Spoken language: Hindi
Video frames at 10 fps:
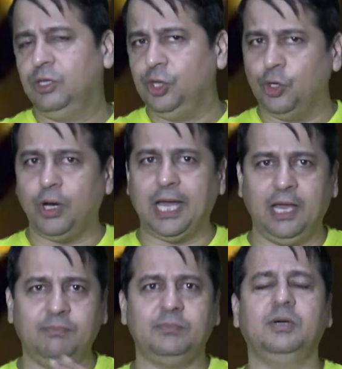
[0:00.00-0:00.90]
दो
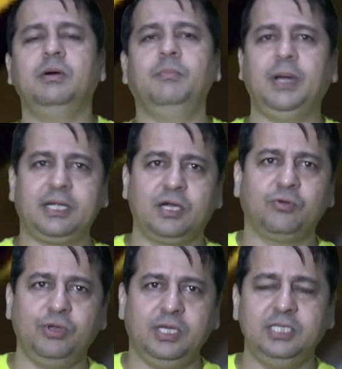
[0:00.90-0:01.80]
अहम बैठक
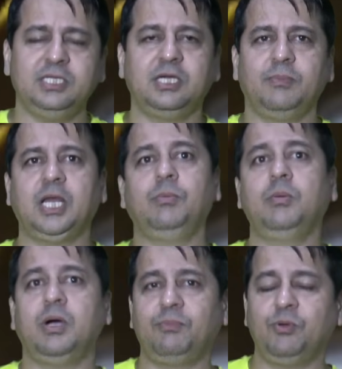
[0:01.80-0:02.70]
हुई हैं जिनके बारे में
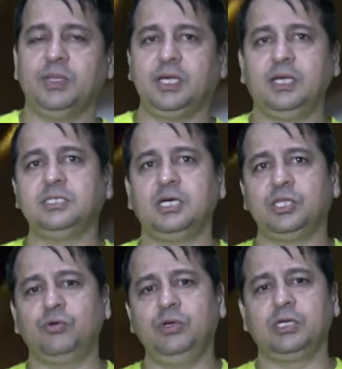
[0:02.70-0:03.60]
मैं आपको बताना
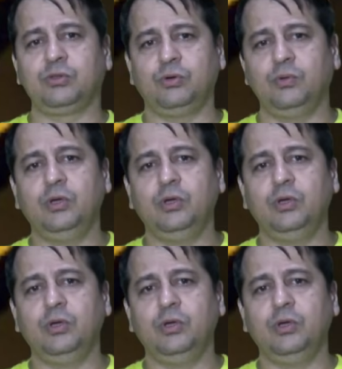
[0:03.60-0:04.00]
चाहता हूँ एक तो